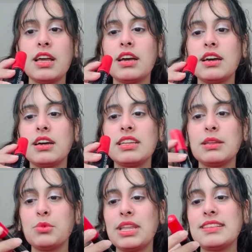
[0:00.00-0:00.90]
आई
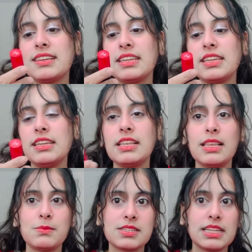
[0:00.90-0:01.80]
थिंक गुडेंजा की
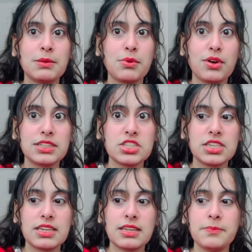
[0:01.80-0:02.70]
लिपस्टिक ये बहुत
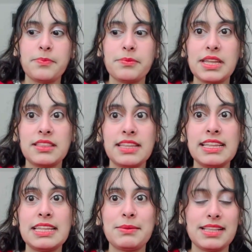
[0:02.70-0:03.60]
अच्छी है
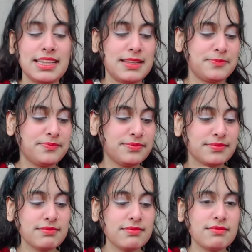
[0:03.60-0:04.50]
बेहतरीन है
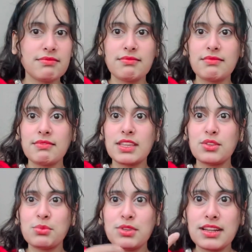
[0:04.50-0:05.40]

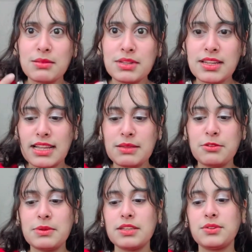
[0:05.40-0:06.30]
बल्कि जो मुझे लग रहा है मैंने लगाई
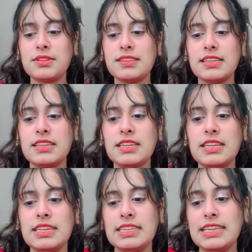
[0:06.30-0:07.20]
भी है थोड़ी
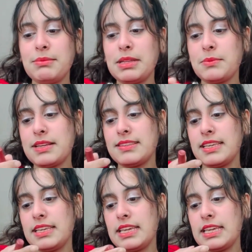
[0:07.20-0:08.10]
सी ये मेरे पास
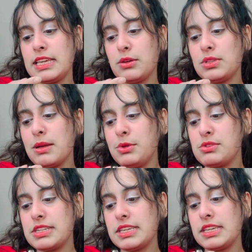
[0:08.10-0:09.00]
एक है हुदा
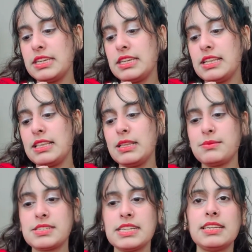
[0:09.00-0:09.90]
ब्यूटी की
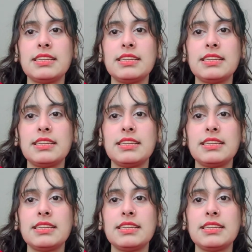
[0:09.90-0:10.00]
लिपस्टिक